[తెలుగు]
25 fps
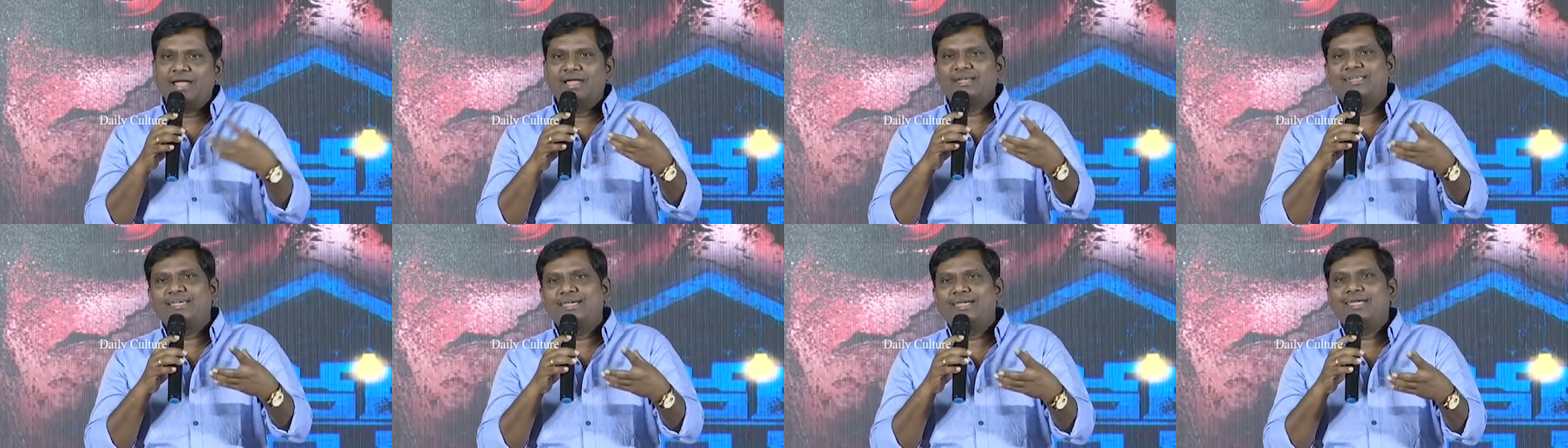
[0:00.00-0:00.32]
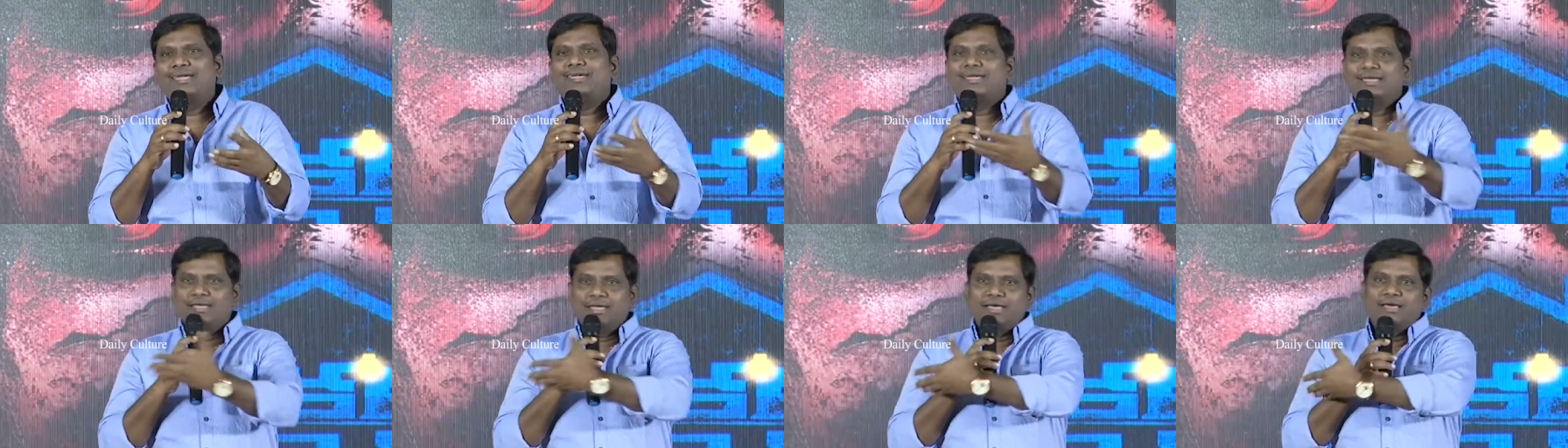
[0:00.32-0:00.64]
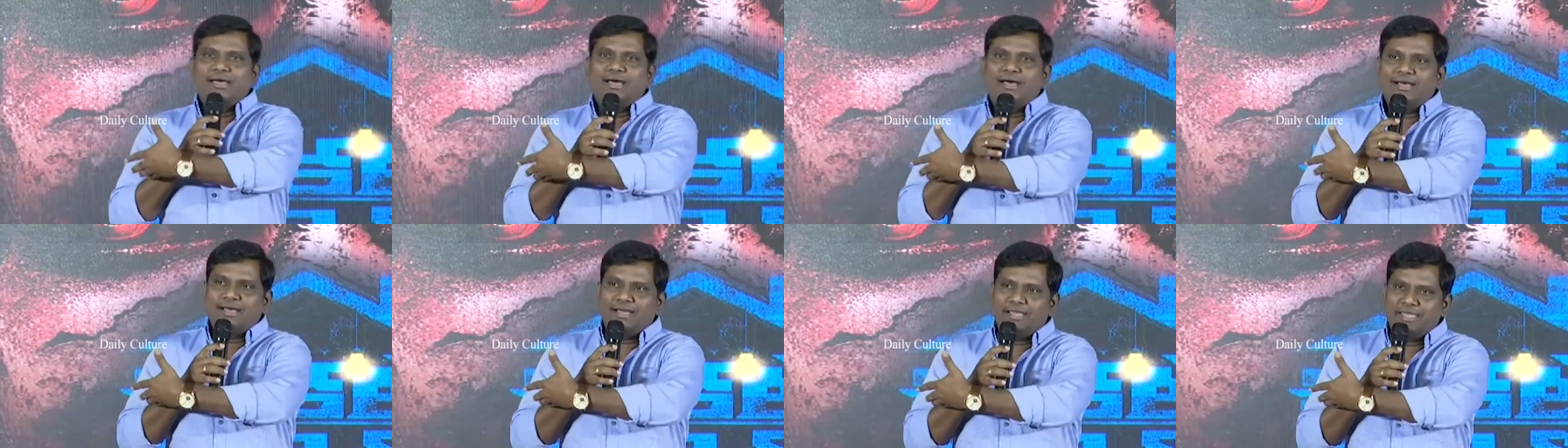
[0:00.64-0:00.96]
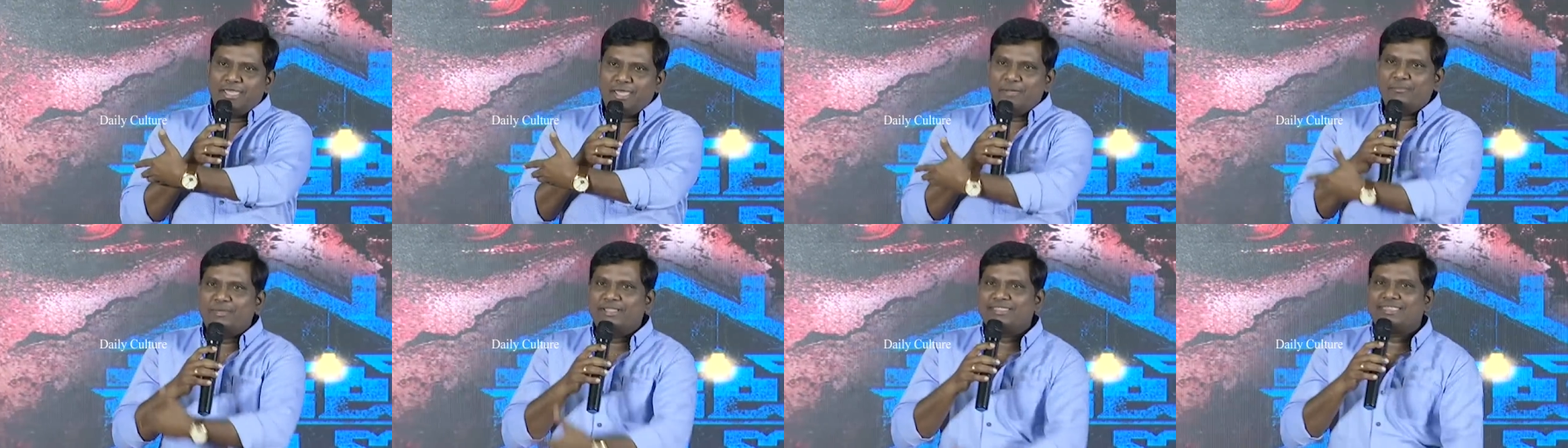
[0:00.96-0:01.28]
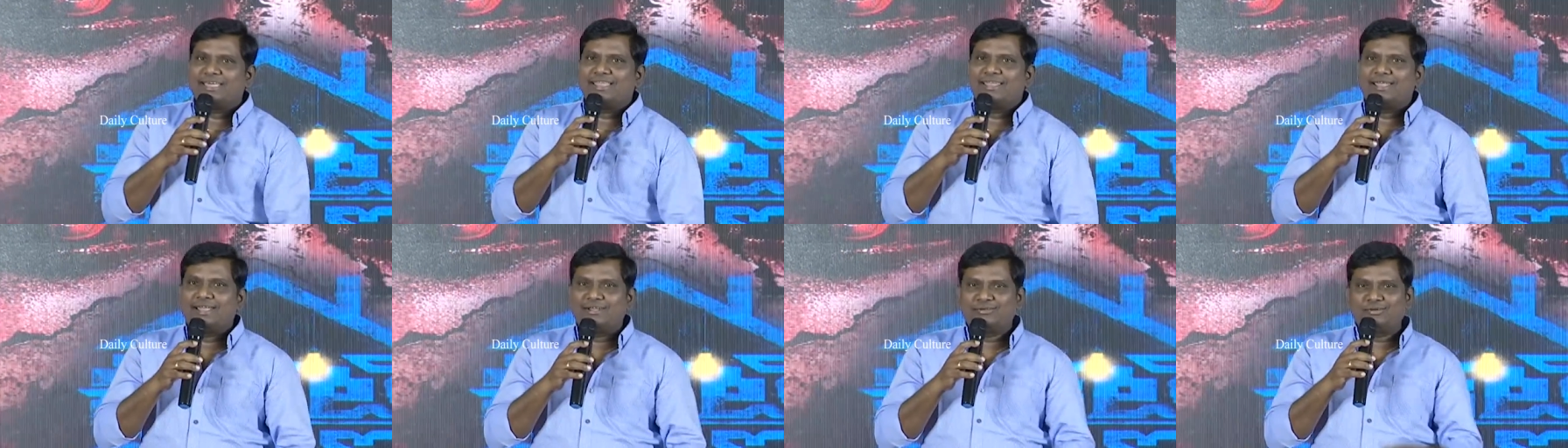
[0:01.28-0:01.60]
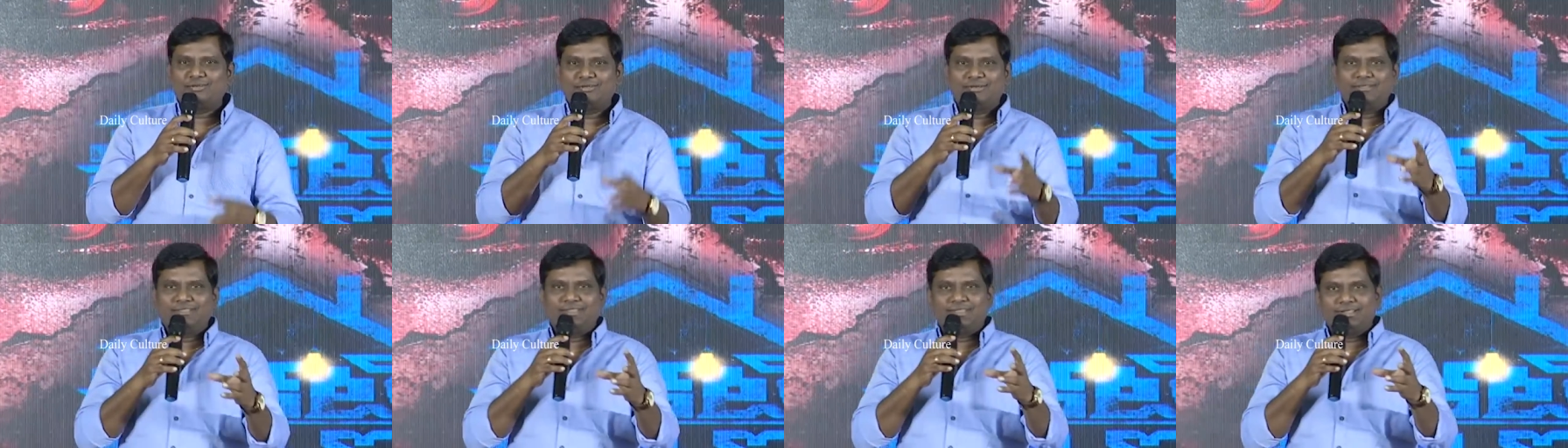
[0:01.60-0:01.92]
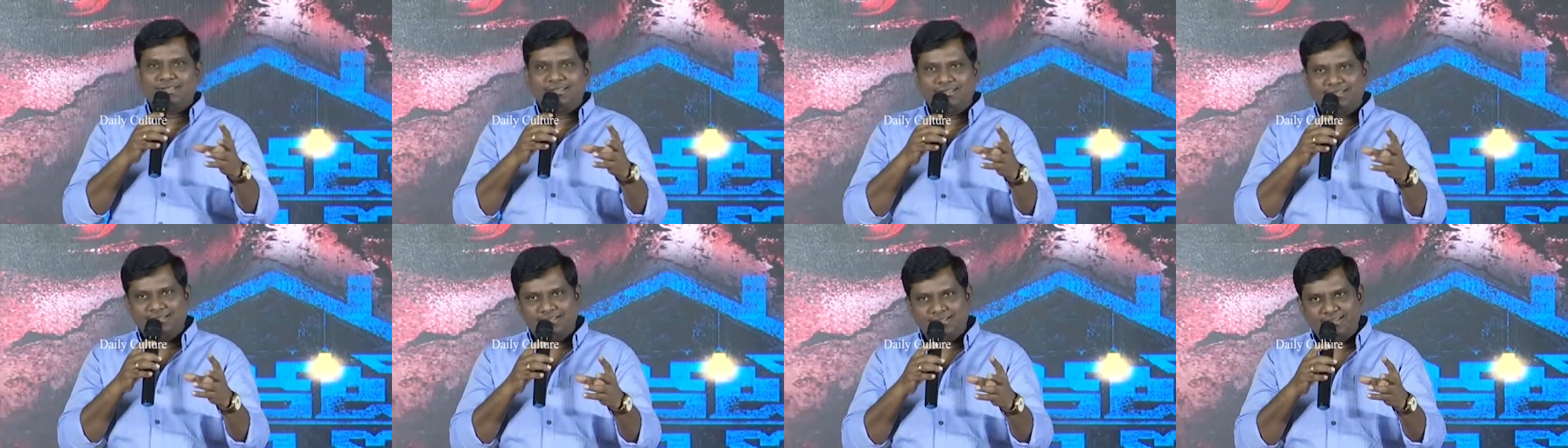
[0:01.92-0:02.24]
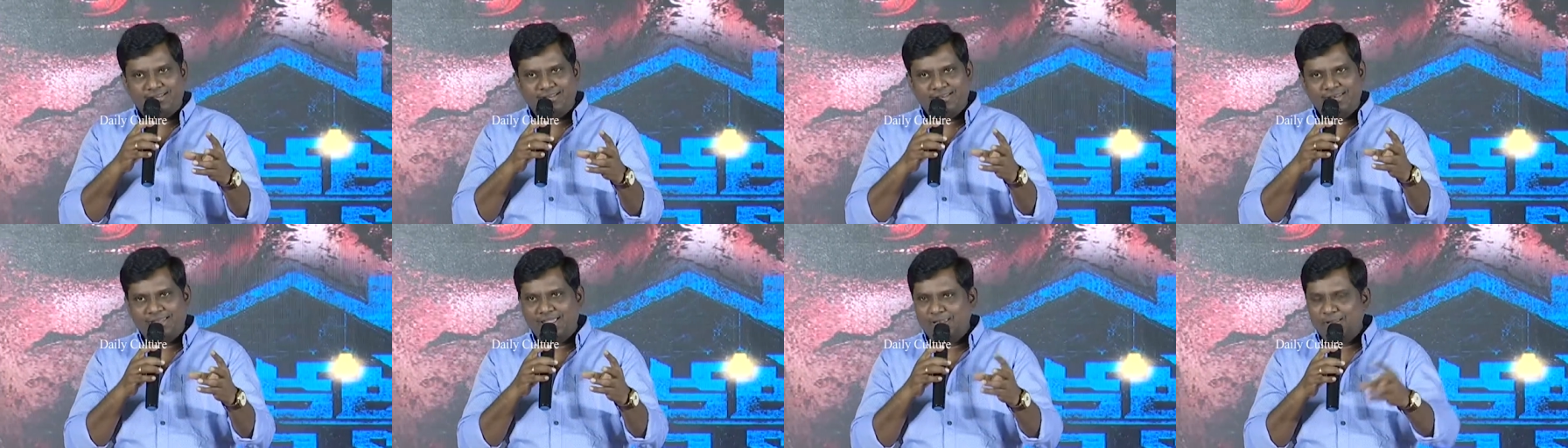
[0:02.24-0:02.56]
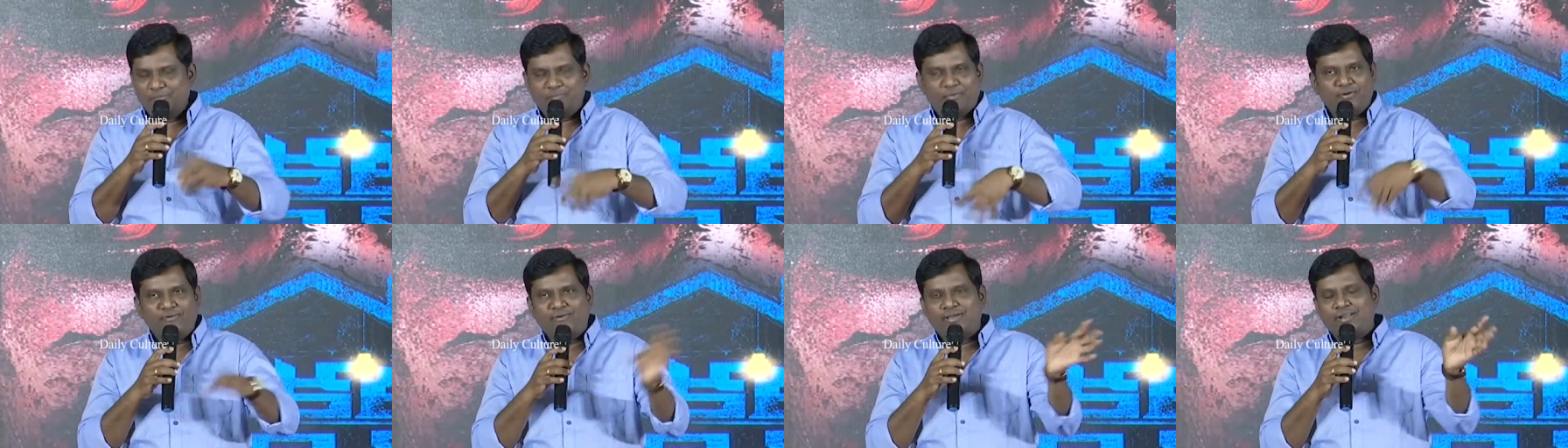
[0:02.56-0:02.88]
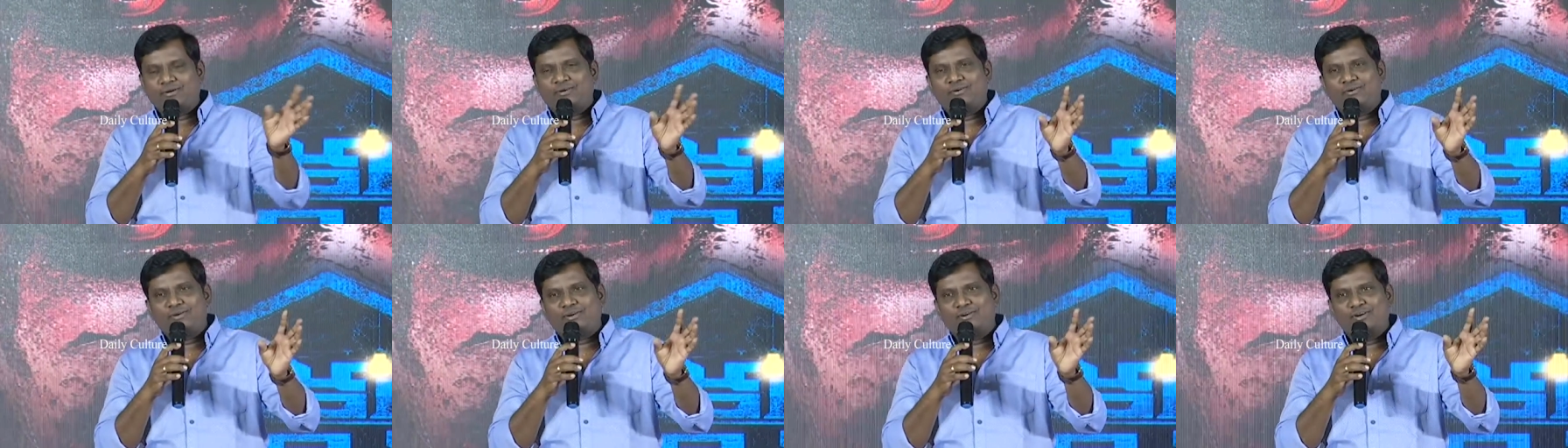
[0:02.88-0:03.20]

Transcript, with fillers: అంటే హేమంత్ అన్నట్టు నేను ఇప్పటివరకు